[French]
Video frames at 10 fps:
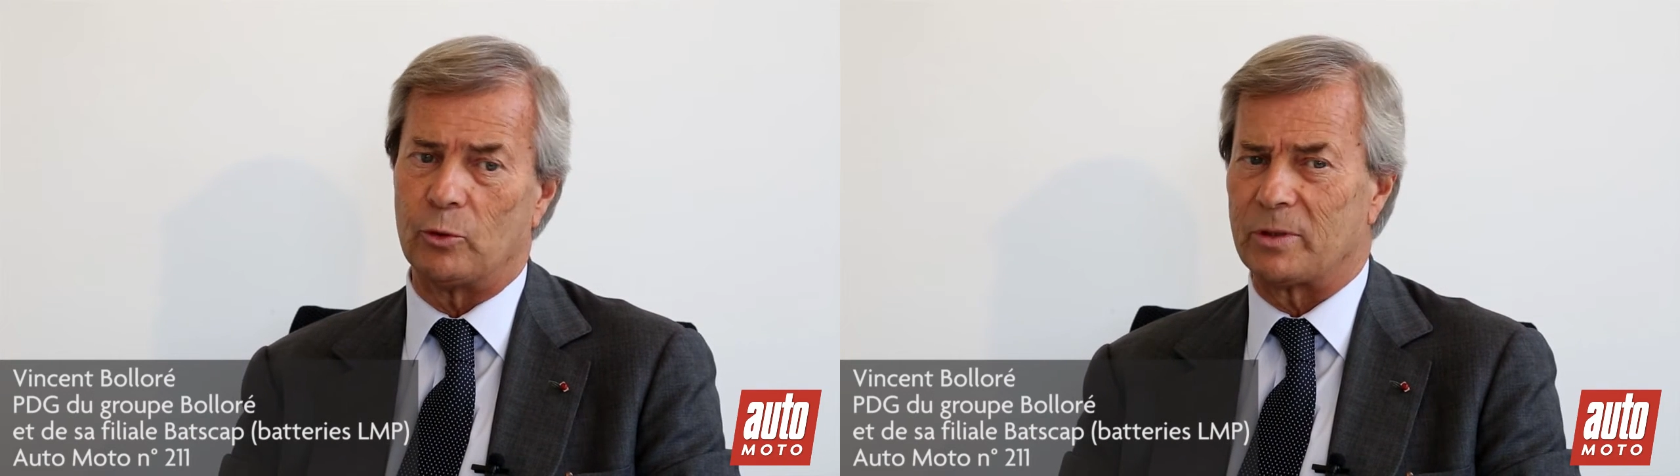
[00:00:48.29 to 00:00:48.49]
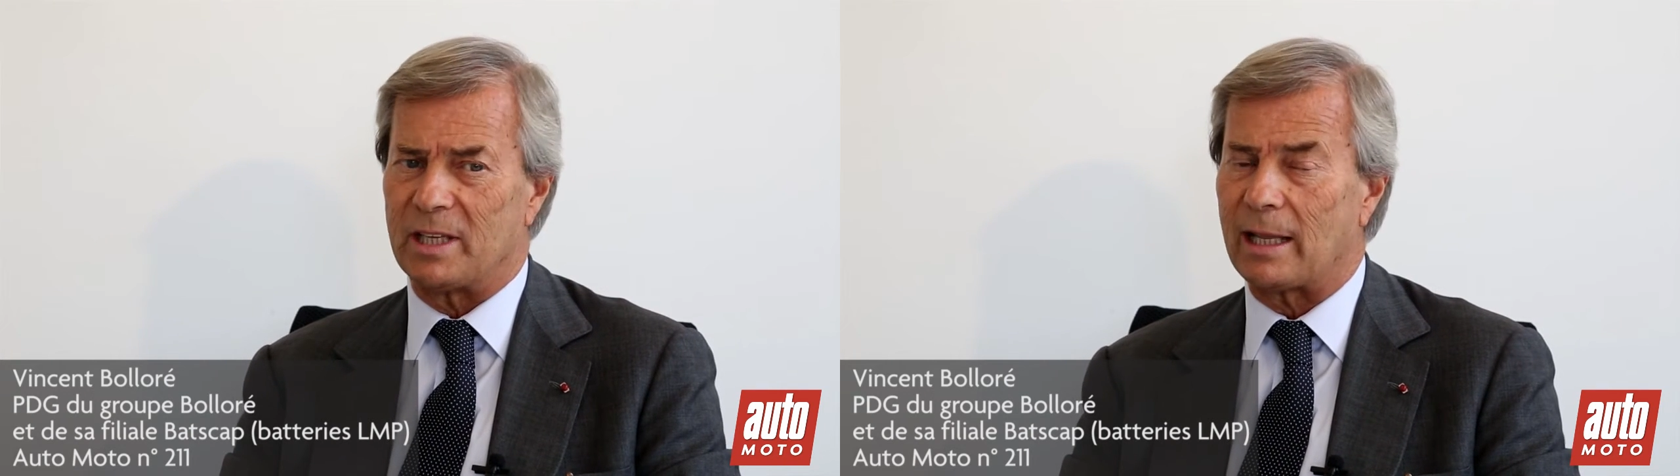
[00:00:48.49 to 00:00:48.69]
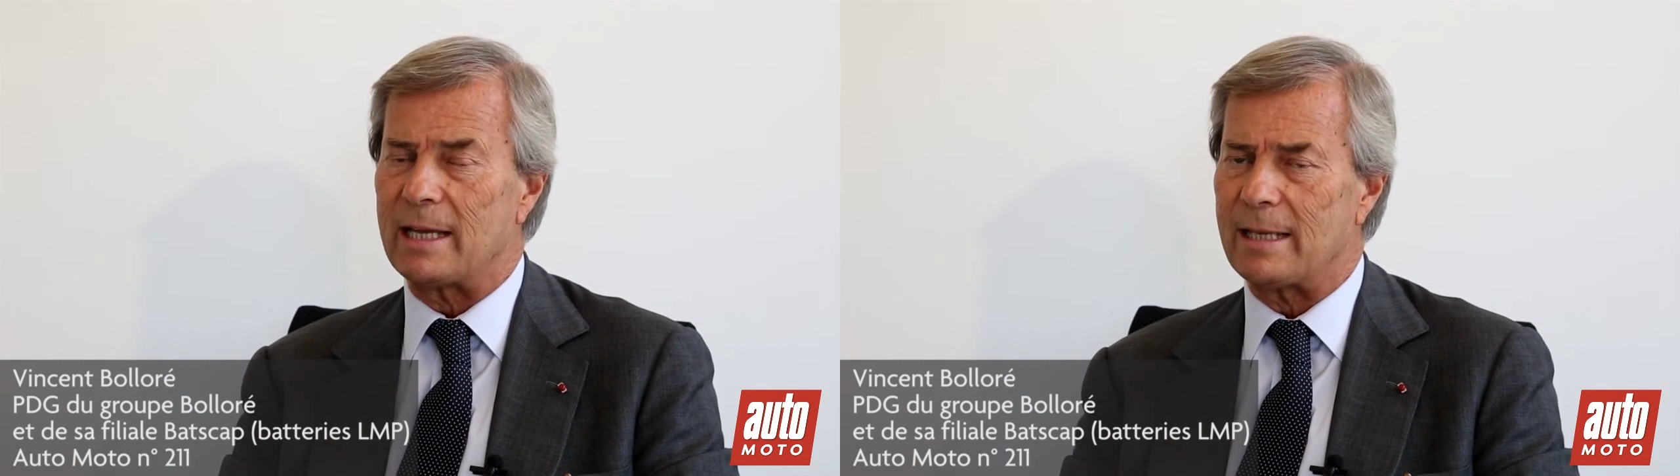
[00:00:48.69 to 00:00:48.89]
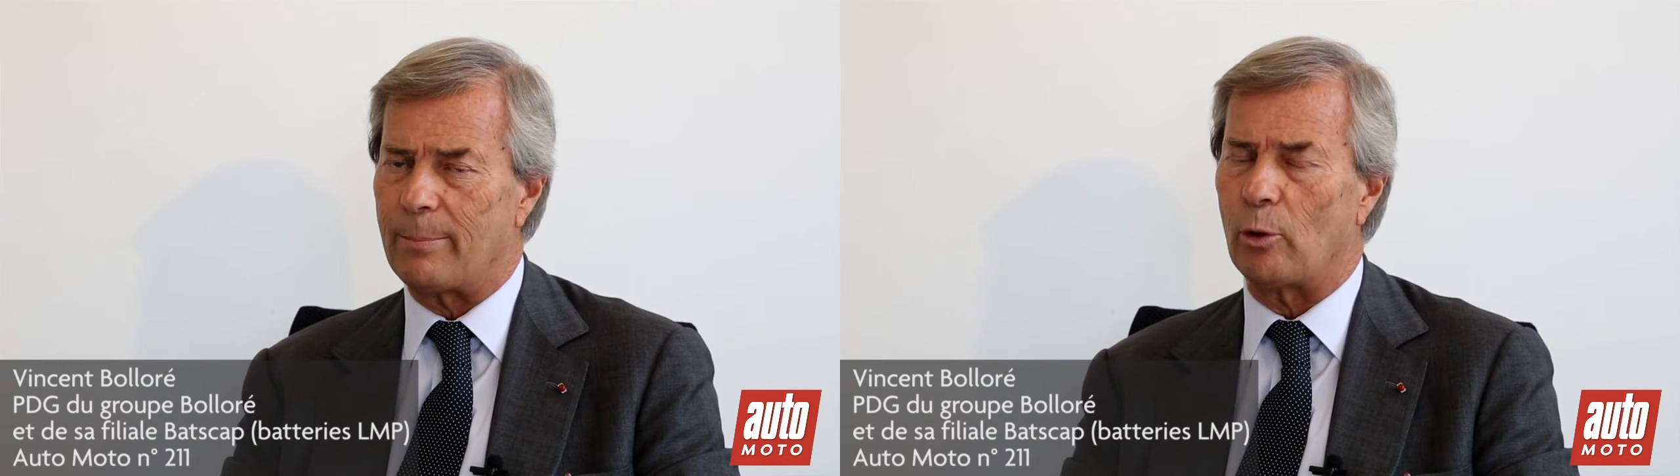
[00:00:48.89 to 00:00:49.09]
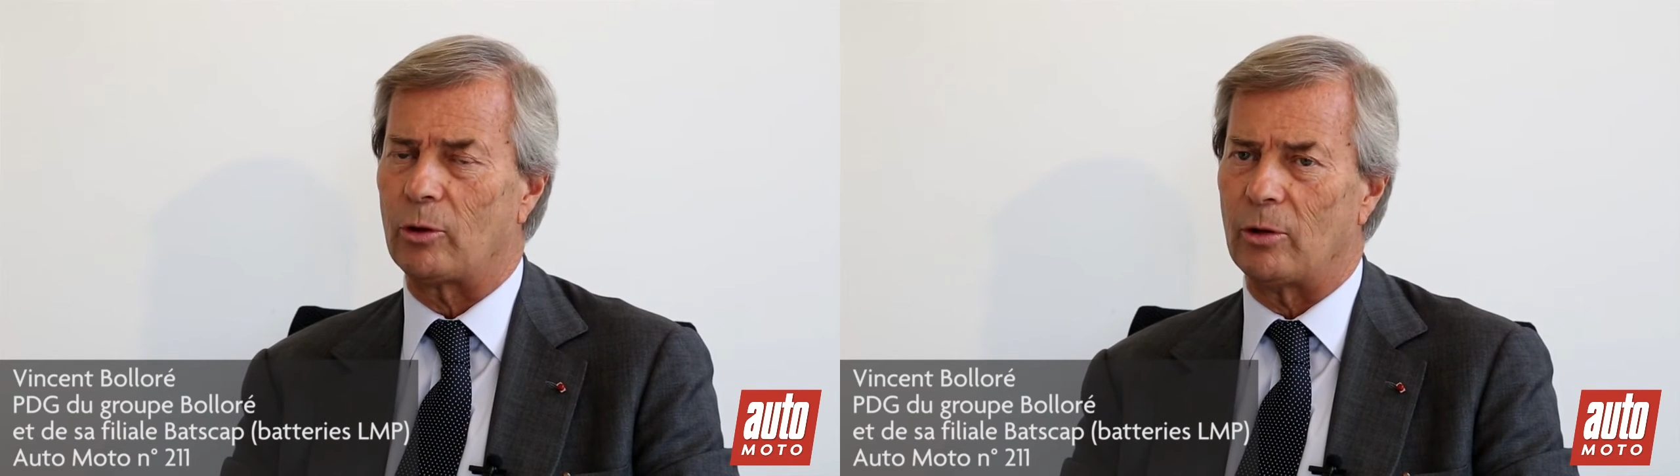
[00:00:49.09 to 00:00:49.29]
Donc c'est très
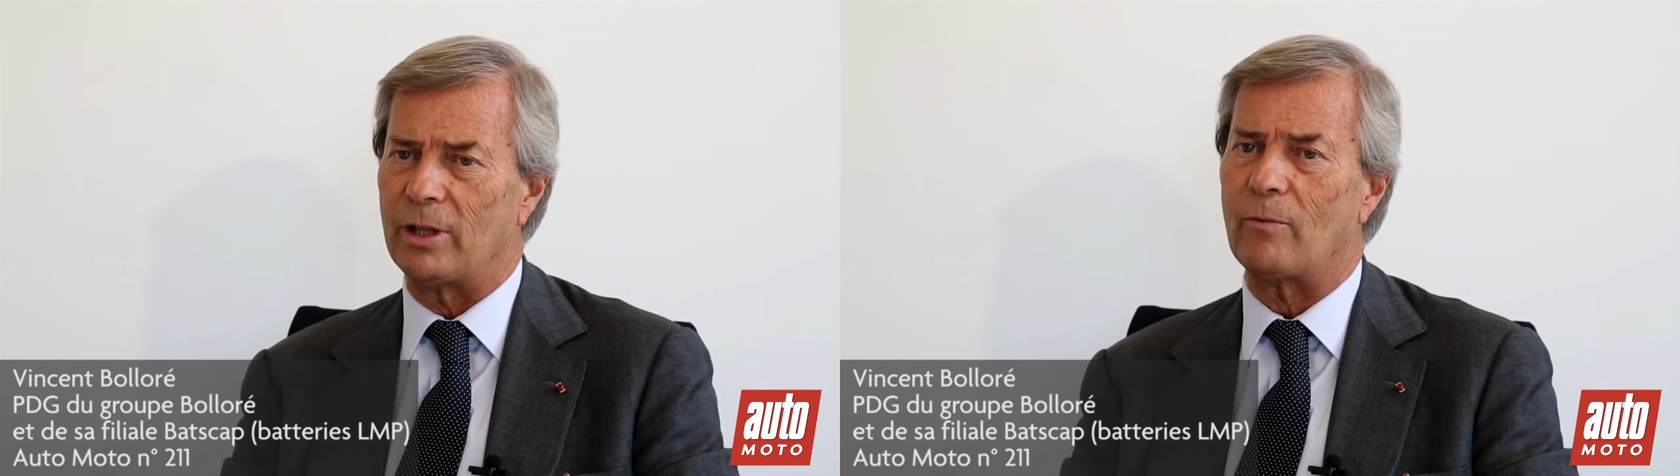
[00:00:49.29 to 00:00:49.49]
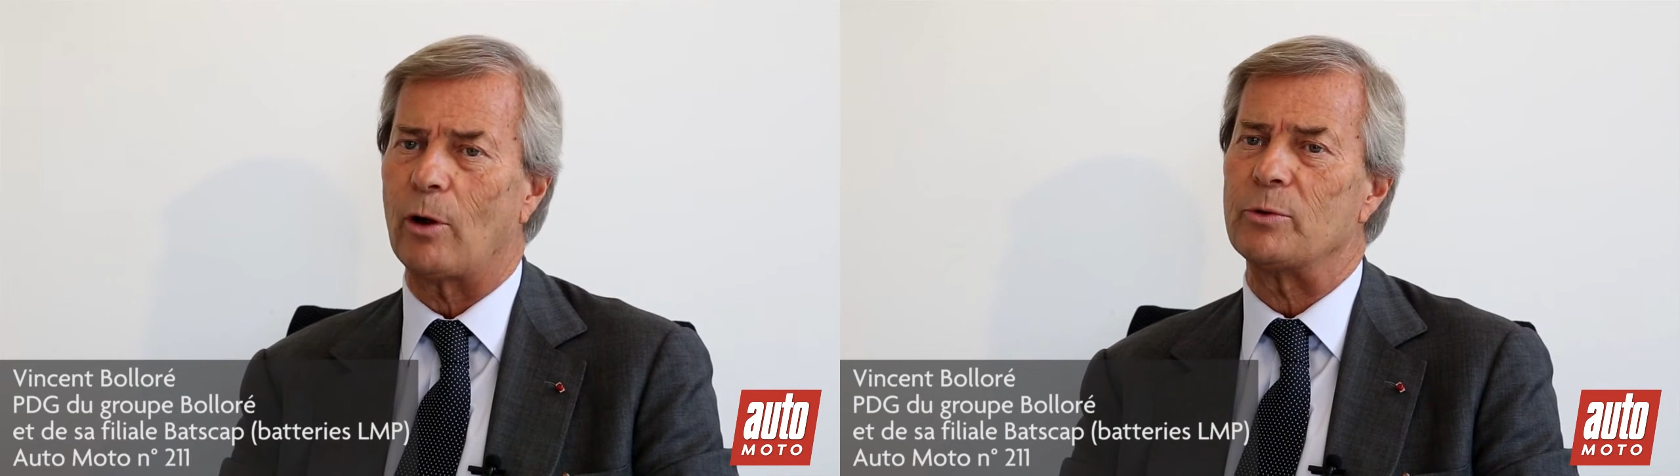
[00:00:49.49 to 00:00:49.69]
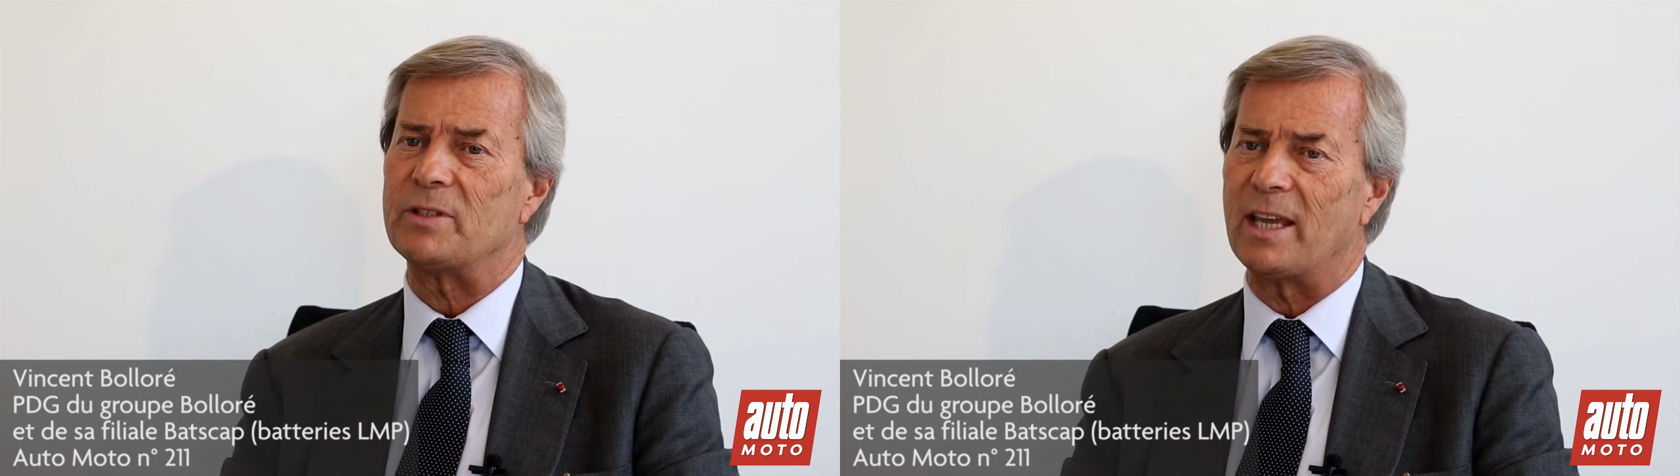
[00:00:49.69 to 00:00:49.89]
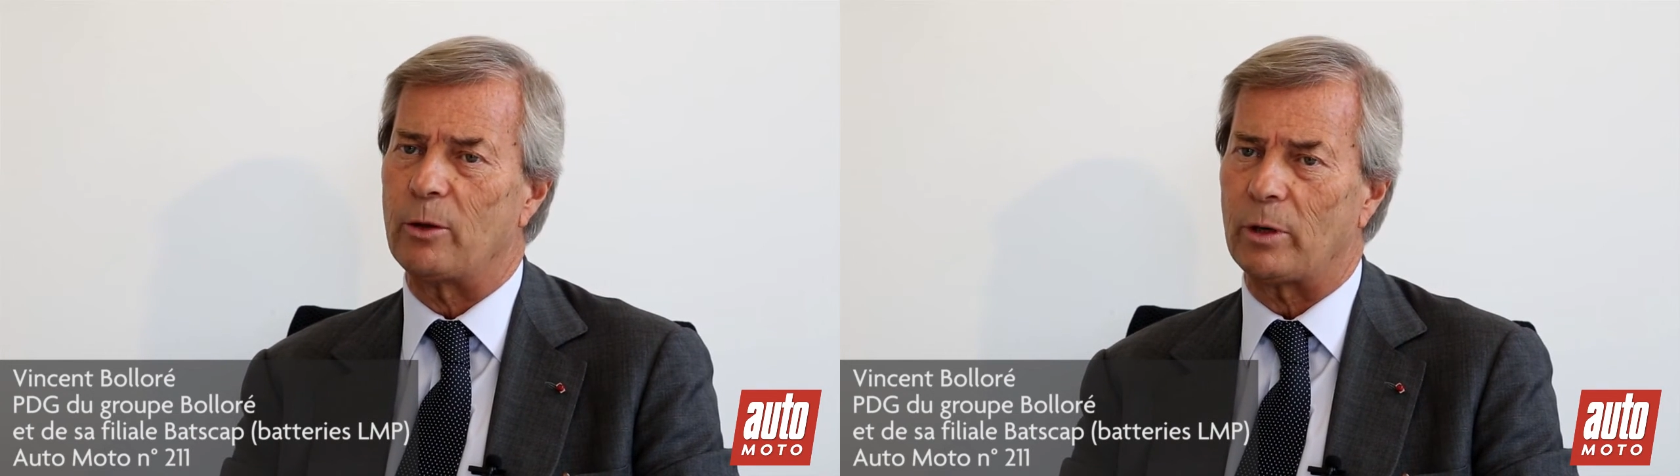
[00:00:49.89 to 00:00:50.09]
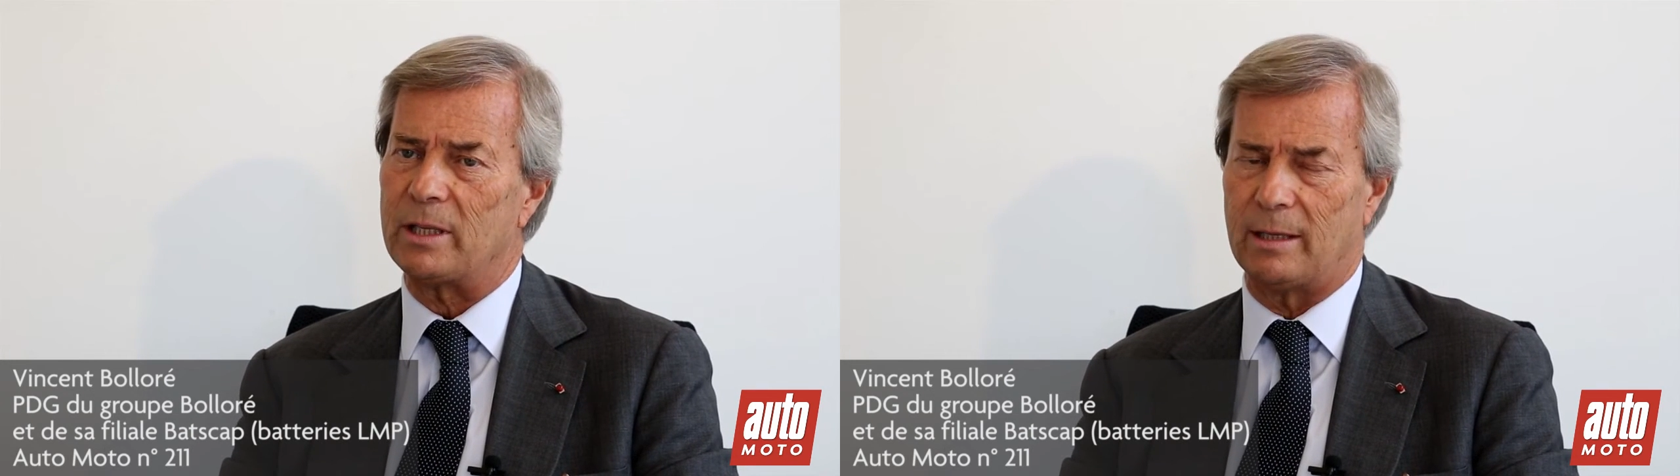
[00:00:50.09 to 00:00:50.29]
important d'avoir une
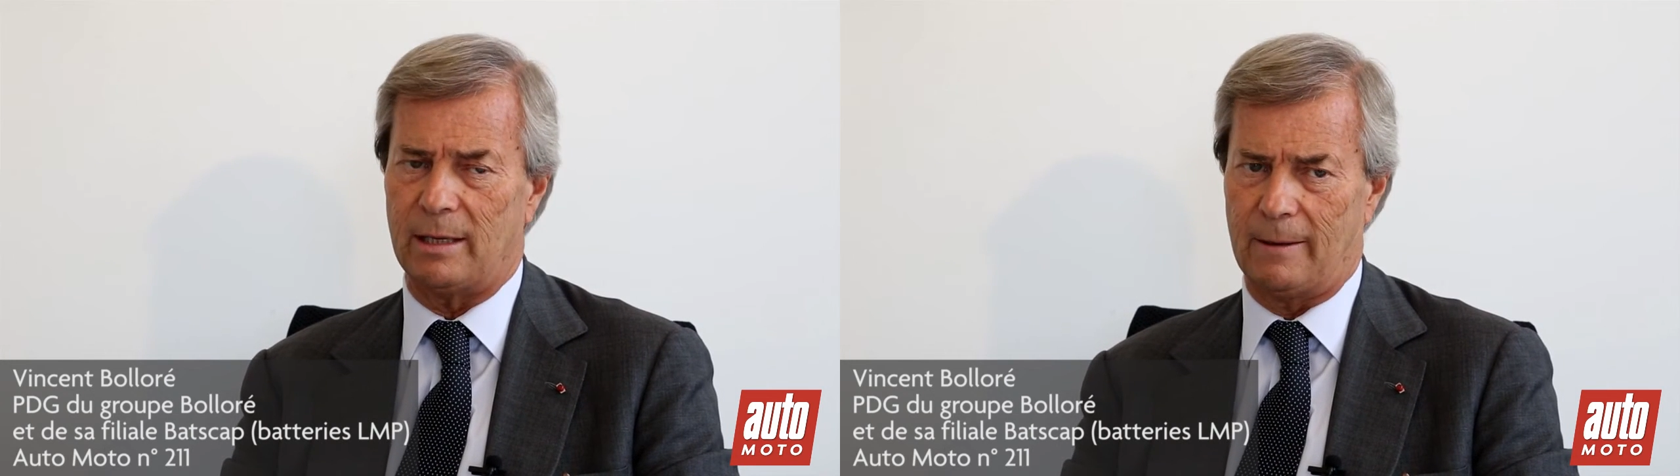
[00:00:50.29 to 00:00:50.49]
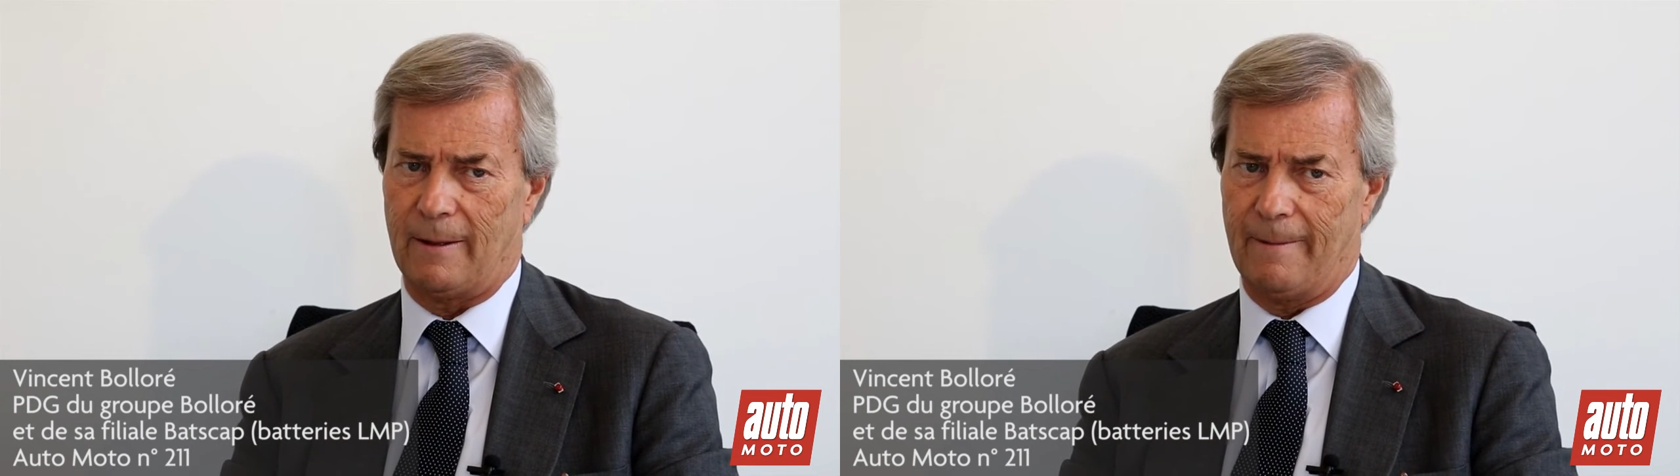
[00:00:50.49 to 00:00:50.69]
sécurité